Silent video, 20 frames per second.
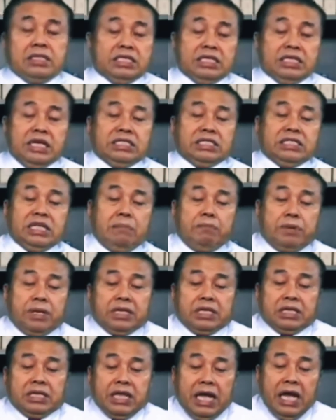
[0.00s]
Saya tak
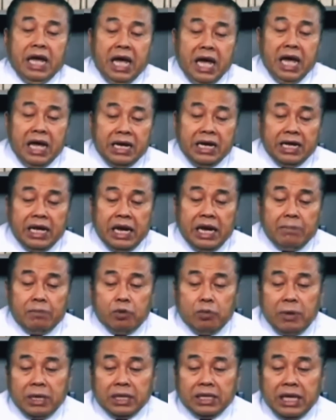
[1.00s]
bertahan dalam
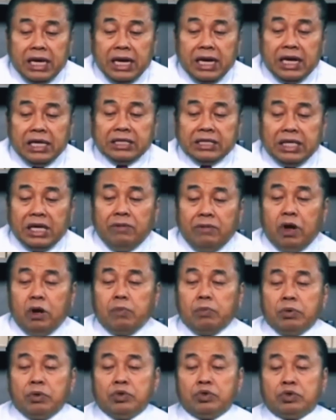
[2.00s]
rumah tangga saya
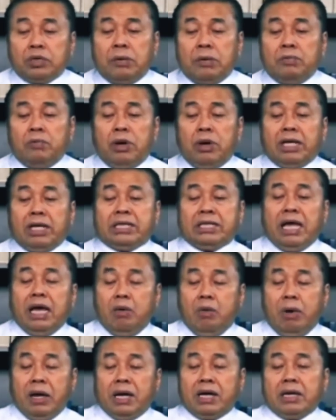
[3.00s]
walaupun sudah mulai
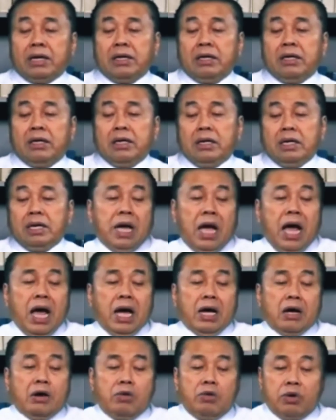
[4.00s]
tawar
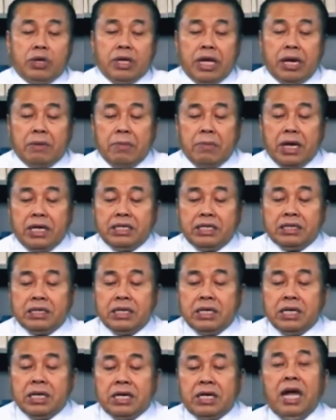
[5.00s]
anggur yang
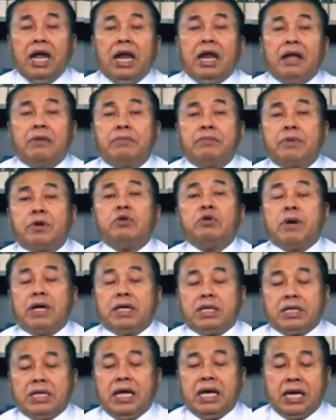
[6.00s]
manis dalam
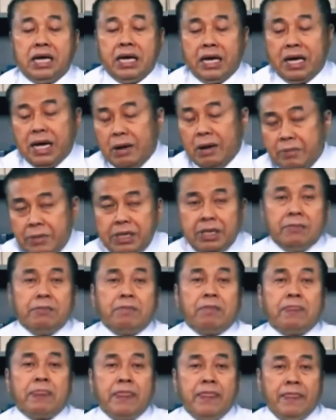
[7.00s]
rumah tangga kami.
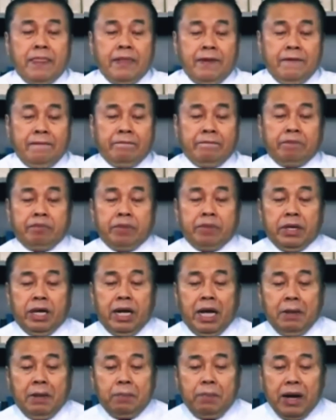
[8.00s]

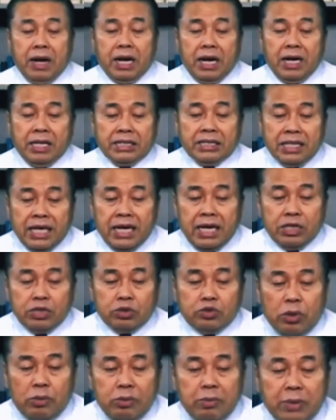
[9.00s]
Apakah saya dan
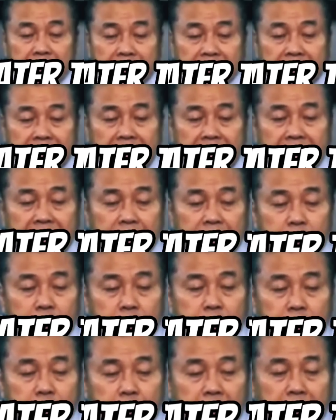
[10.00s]
suami masih layak
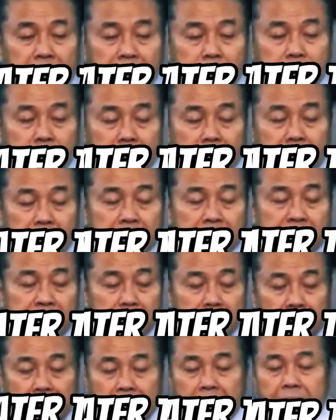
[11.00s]
hidup sebagai suami
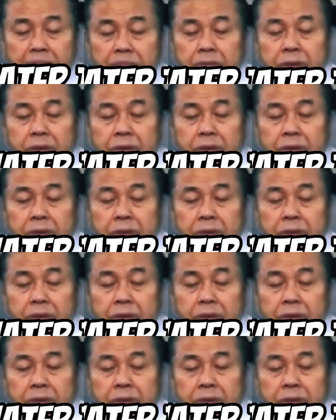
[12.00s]
istri, Pak?